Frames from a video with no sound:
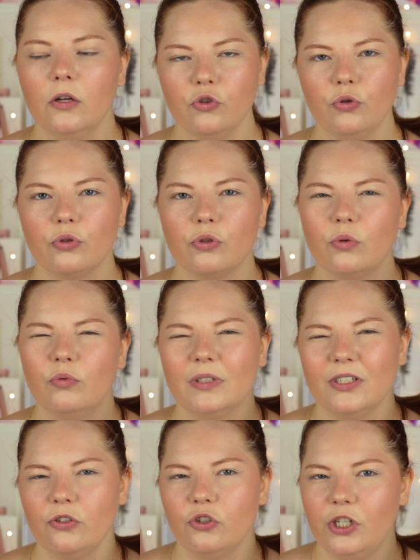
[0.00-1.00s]
giusto
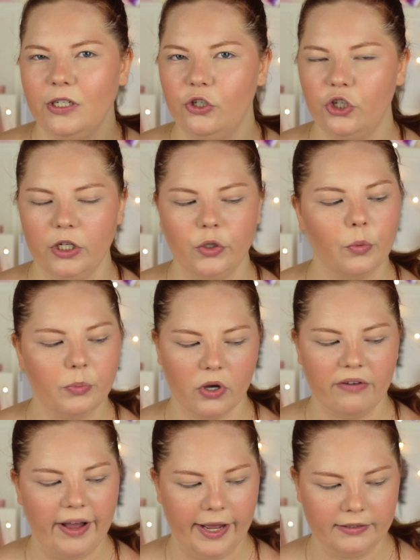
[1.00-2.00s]
un ciccino
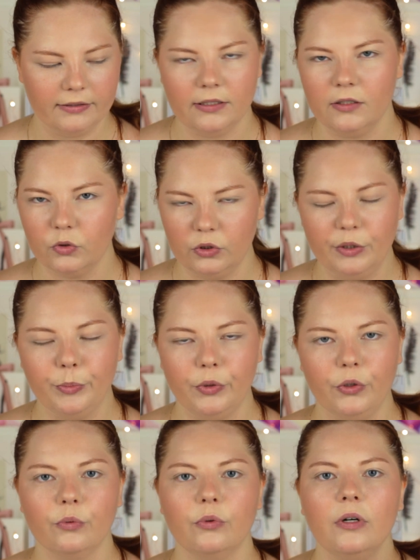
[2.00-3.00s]
più avanti, non di
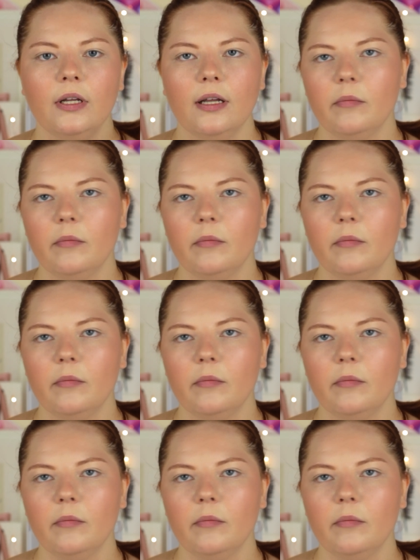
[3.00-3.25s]
più,